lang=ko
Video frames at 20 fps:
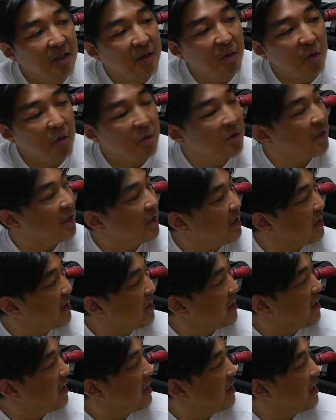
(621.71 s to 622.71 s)

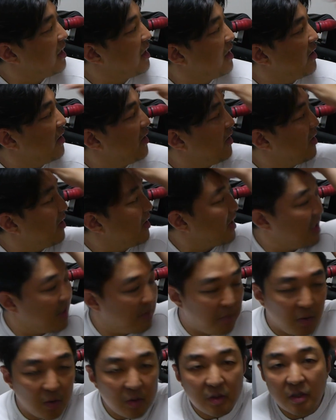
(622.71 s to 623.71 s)
오늘은 어,
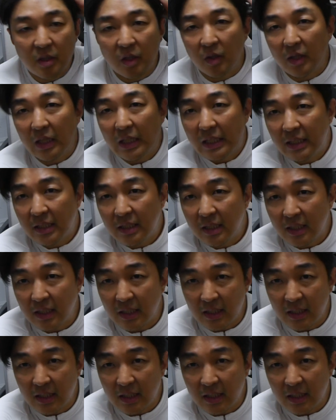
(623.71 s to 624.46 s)
기본적인